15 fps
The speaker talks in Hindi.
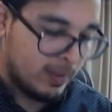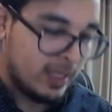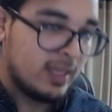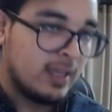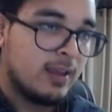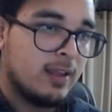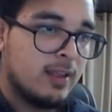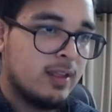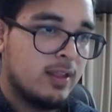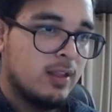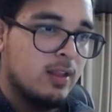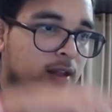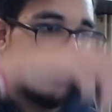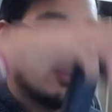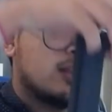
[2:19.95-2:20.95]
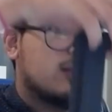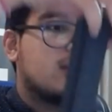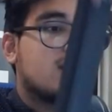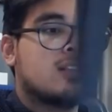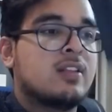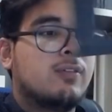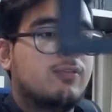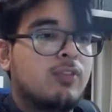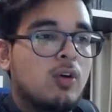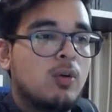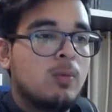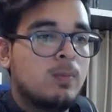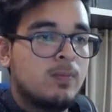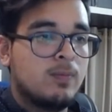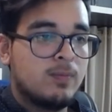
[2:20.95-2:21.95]
फॉर्म है ये दिस इज
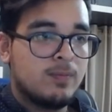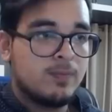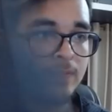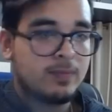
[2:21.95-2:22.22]
द फॉर्म